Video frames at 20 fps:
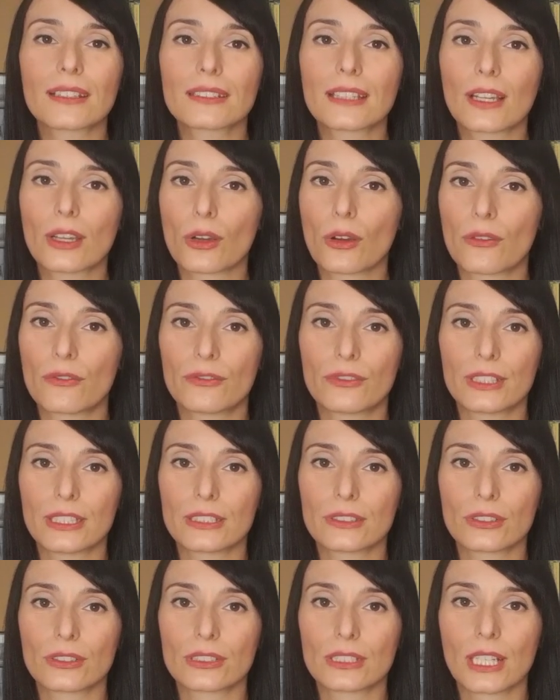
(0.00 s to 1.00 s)
del
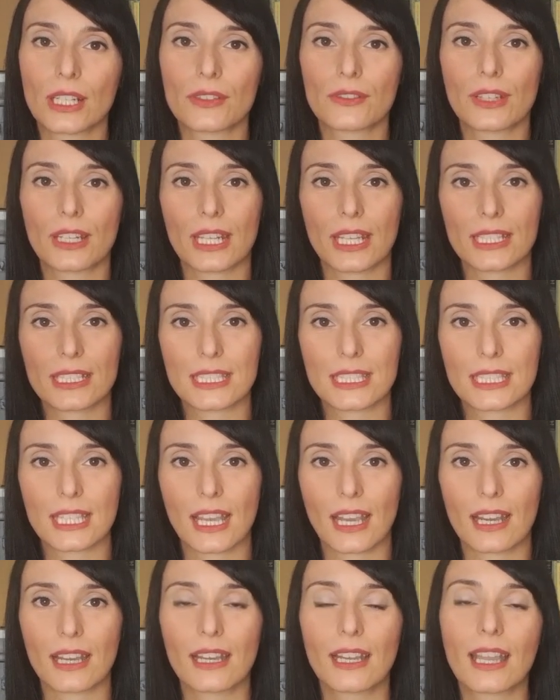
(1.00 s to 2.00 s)
conflitto tra
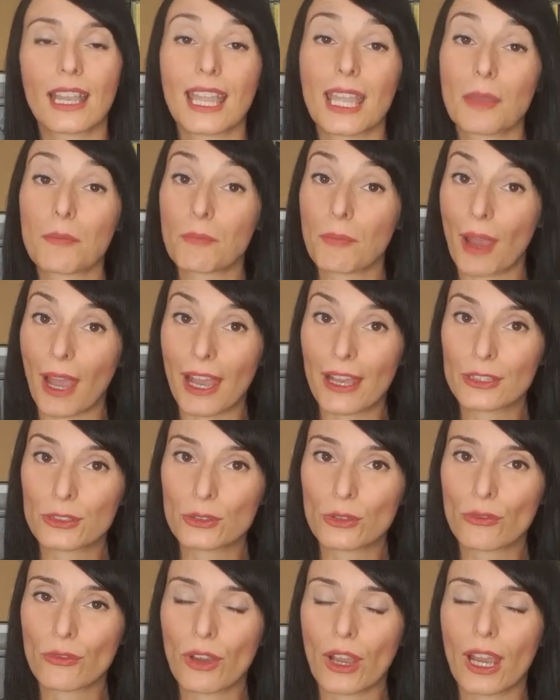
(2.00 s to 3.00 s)
Venezia e
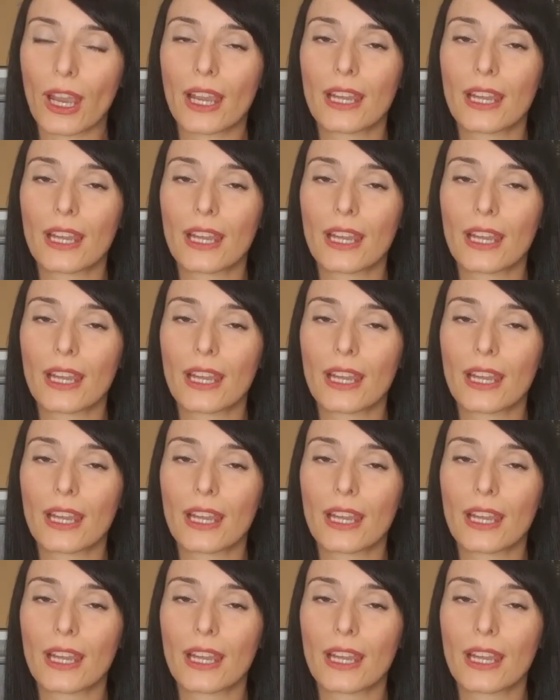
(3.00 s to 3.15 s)
Padova.